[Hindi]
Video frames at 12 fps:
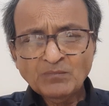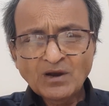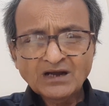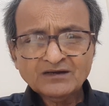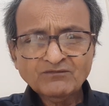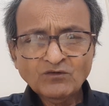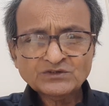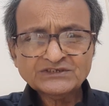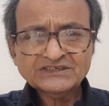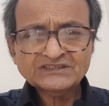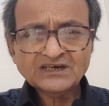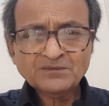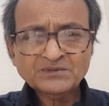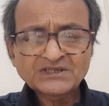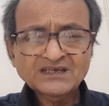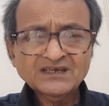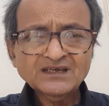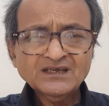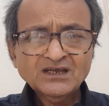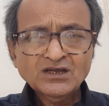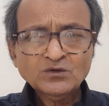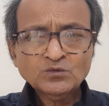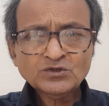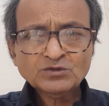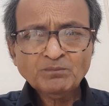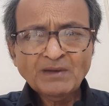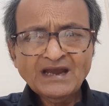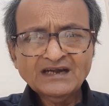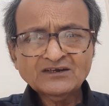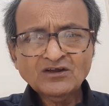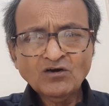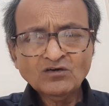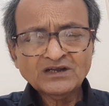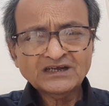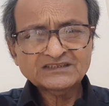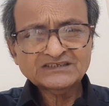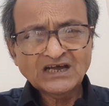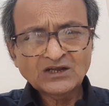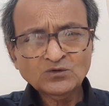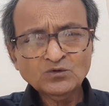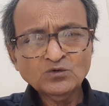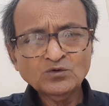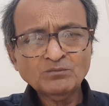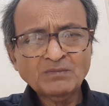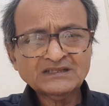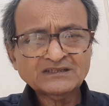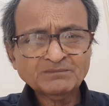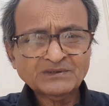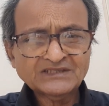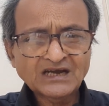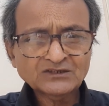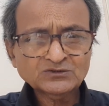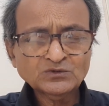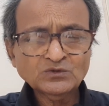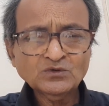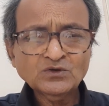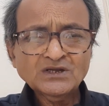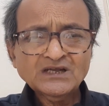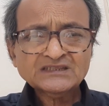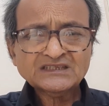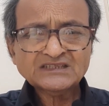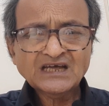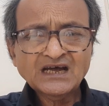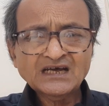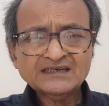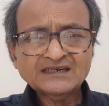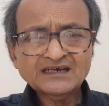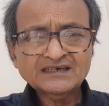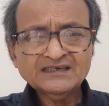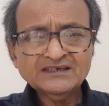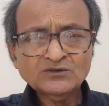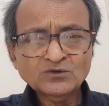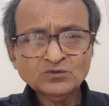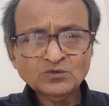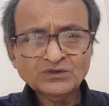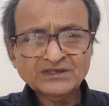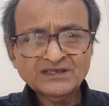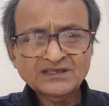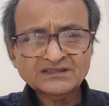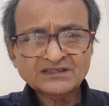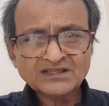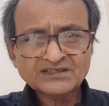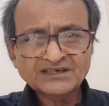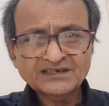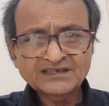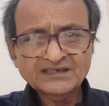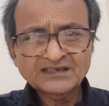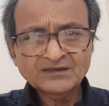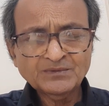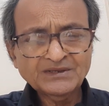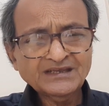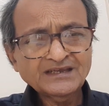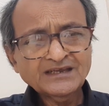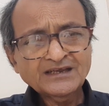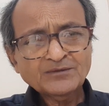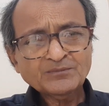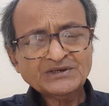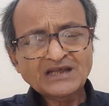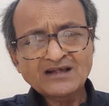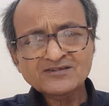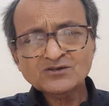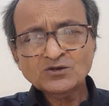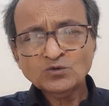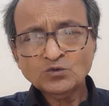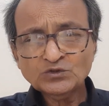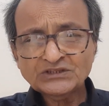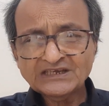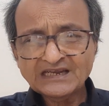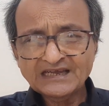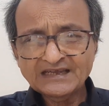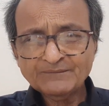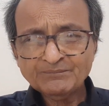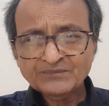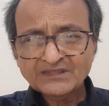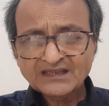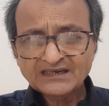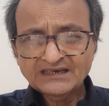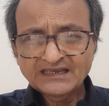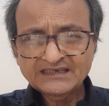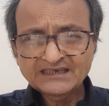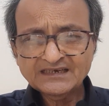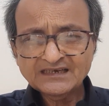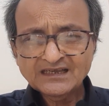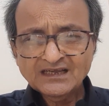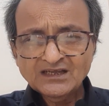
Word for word: पाक फौज की तरफ से घुसपैठ और हथियारों मादक पदार्थों तथा नकली नोटों की तस्करी के भी प्रयास होते रहे लेकिन